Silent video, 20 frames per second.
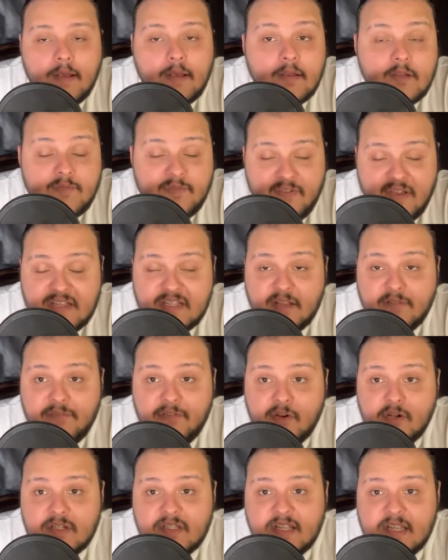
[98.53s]
فاست اند
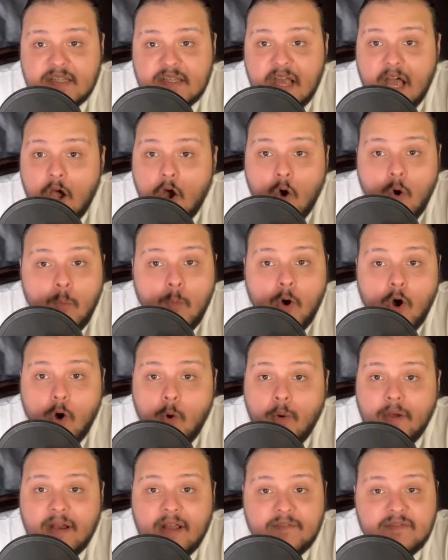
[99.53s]
فيوريوس 9 هو
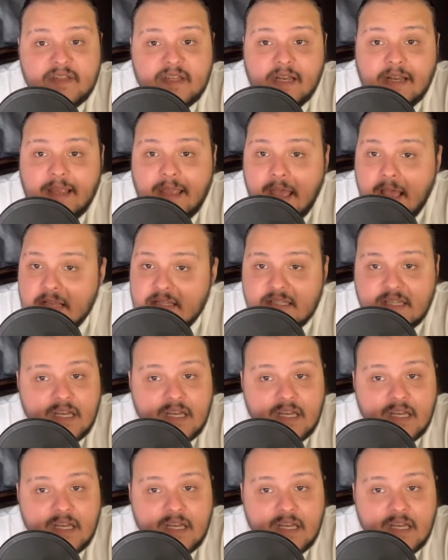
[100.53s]
هو نفس الكاست